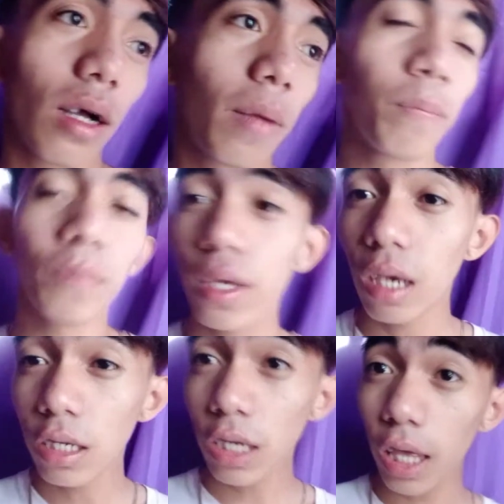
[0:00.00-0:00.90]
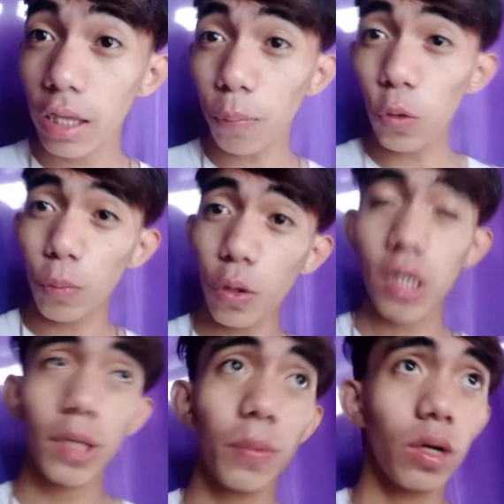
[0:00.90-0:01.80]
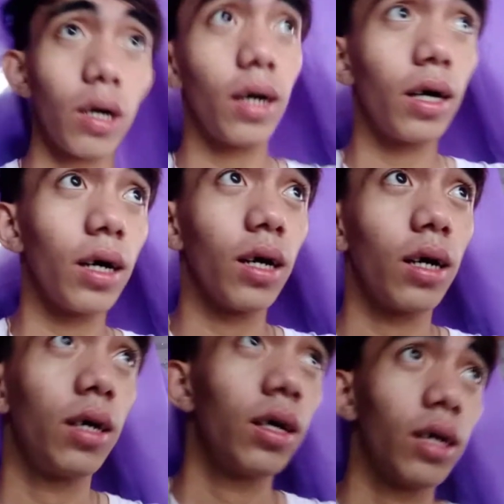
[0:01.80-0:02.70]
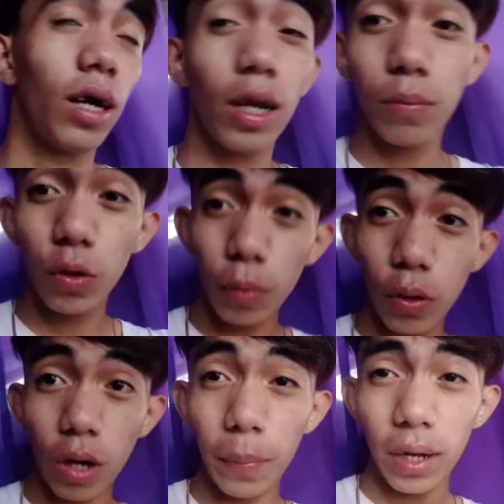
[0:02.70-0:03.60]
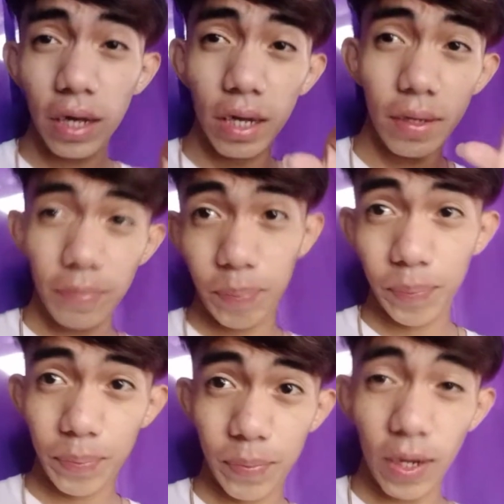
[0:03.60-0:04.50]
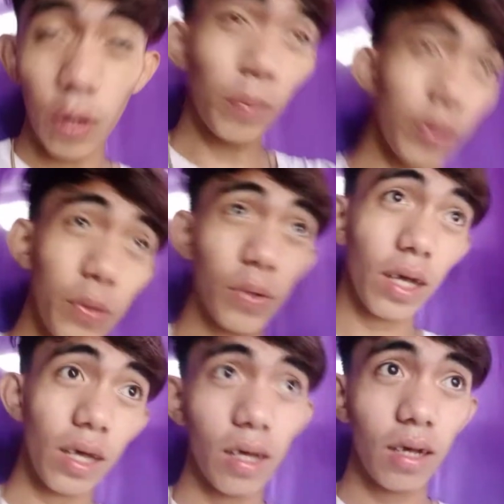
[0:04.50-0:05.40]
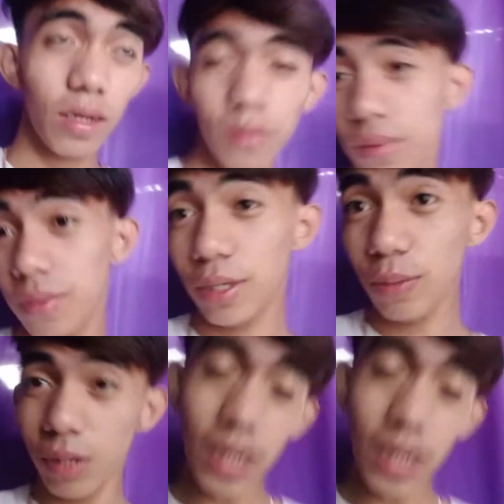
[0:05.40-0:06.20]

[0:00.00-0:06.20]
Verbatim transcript: Uh, ah, sinetap ko po kasi po, uh, alam nyo po kapag kayo po yung na, uh, yun,